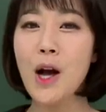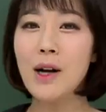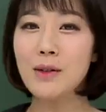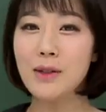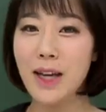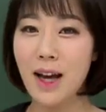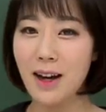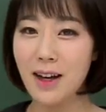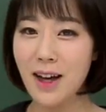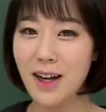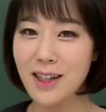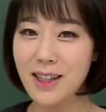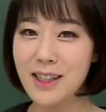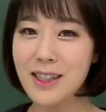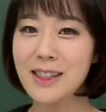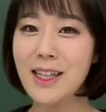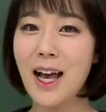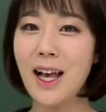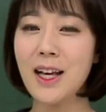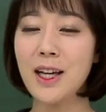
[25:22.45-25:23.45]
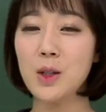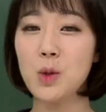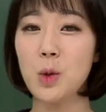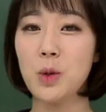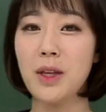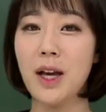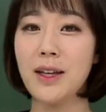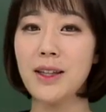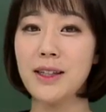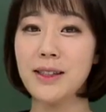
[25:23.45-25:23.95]
우리 아까 그 살기
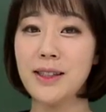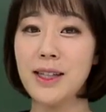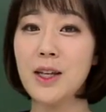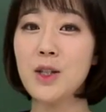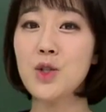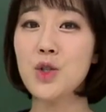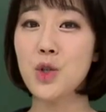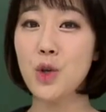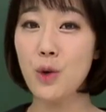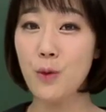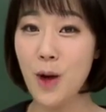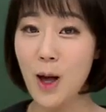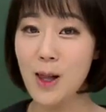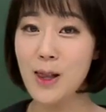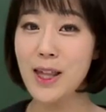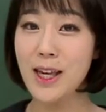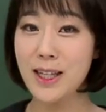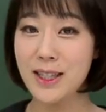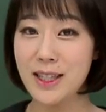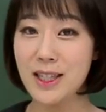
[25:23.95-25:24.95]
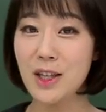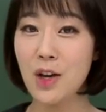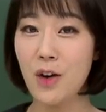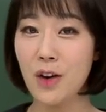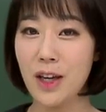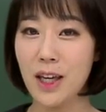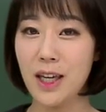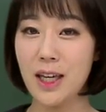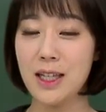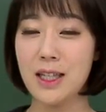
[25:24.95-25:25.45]
좋다는 센트럴 밸리
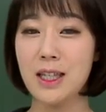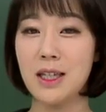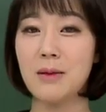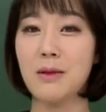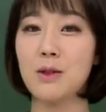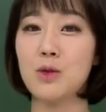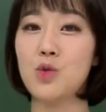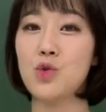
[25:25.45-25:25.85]
지역이 지금